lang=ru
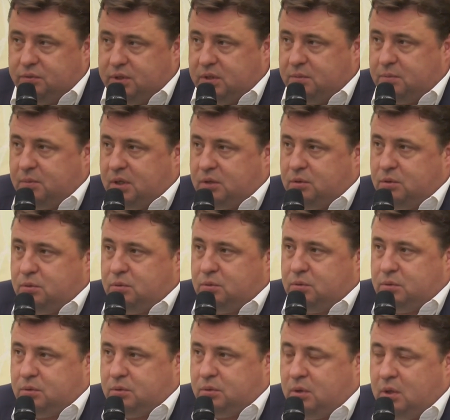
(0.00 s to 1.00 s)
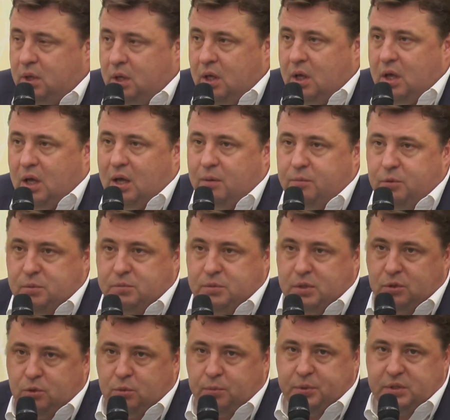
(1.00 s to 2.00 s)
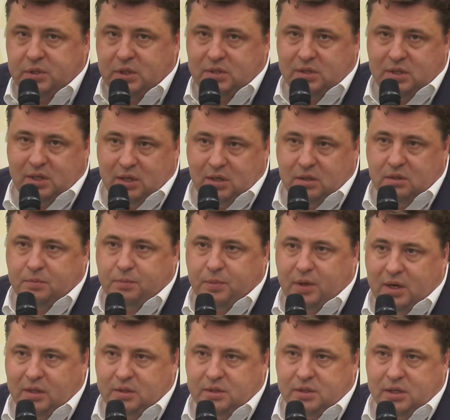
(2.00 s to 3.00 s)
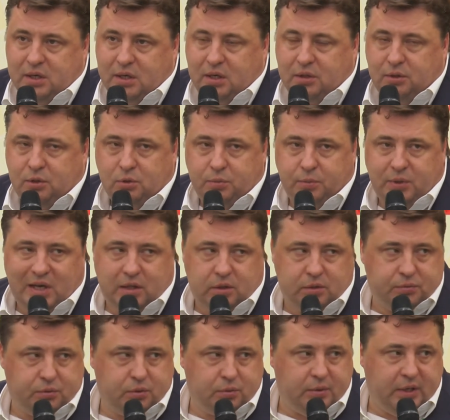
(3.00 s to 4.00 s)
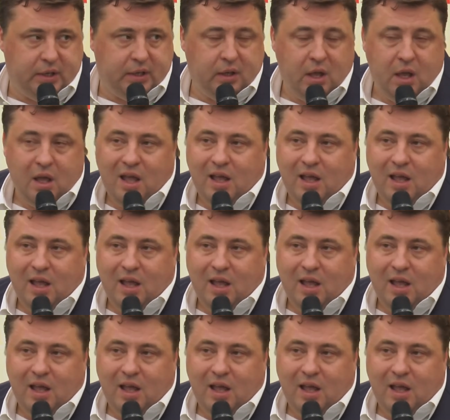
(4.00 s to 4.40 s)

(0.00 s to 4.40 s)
В этом году объем закупки составит порядка 43 миллиардов рублей.